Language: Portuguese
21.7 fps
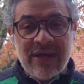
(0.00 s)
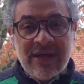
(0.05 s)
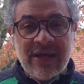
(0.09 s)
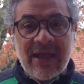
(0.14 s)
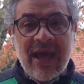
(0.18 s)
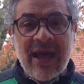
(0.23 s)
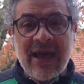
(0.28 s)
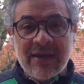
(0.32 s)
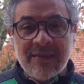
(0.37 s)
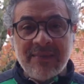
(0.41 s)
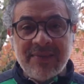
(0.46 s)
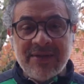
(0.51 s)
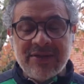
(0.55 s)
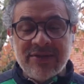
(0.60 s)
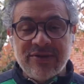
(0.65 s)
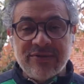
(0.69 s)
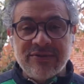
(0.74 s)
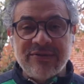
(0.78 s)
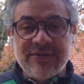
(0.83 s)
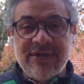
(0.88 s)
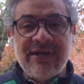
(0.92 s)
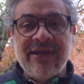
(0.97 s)
é
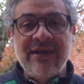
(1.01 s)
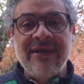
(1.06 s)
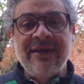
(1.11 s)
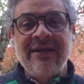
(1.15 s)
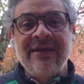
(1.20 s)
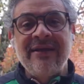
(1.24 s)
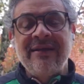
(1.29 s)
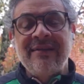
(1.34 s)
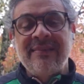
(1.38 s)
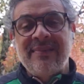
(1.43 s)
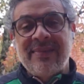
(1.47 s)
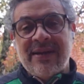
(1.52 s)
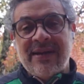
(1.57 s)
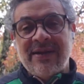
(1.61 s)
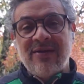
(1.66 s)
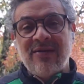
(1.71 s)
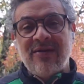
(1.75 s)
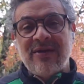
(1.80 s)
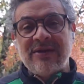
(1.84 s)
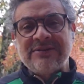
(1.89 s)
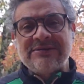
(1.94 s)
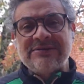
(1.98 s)
árbitro né, para
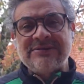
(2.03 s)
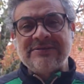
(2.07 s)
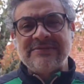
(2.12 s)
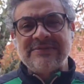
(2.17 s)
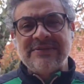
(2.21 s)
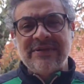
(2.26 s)
nós.